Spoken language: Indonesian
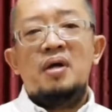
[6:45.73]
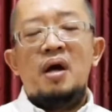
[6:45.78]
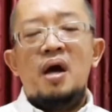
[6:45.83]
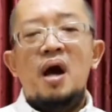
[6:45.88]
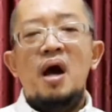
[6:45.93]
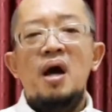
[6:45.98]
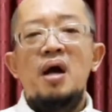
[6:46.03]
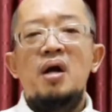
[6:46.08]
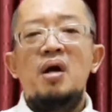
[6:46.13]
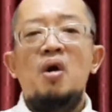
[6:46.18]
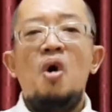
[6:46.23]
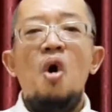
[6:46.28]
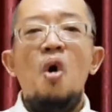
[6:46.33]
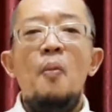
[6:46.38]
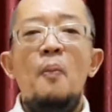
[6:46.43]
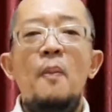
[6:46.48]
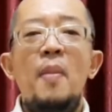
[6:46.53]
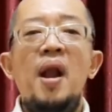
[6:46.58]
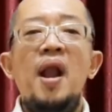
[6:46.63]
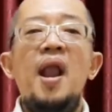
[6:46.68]
Engkau
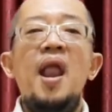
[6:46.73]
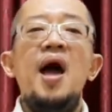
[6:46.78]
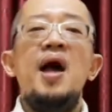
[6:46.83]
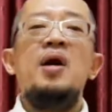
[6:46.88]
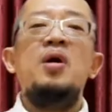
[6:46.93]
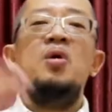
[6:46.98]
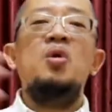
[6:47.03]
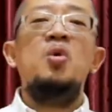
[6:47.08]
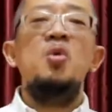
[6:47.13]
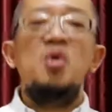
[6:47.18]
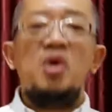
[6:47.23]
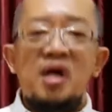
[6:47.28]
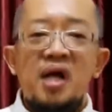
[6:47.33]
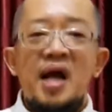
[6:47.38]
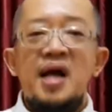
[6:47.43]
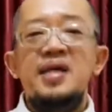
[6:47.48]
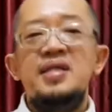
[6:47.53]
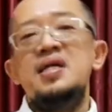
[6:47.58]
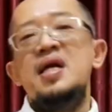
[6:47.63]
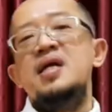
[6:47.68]

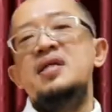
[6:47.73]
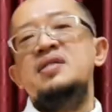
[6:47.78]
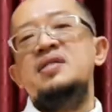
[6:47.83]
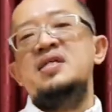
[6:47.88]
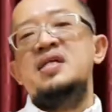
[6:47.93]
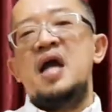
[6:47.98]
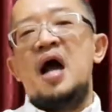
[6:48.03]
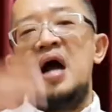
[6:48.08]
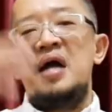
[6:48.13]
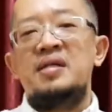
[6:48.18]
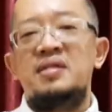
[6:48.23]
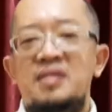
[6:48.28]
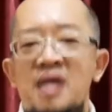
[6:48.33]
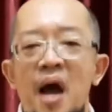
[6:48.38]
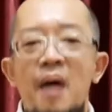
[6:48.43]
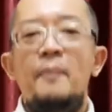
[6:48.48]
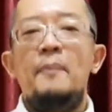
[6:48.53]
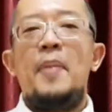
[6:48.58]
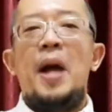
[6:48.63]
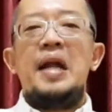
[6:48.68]
melakukannya di
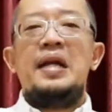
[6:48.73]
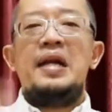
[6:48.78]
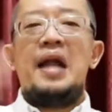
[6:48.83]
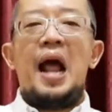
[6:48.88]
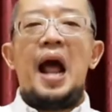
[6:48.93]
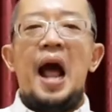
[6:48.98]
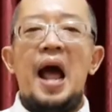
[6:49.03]
hadapan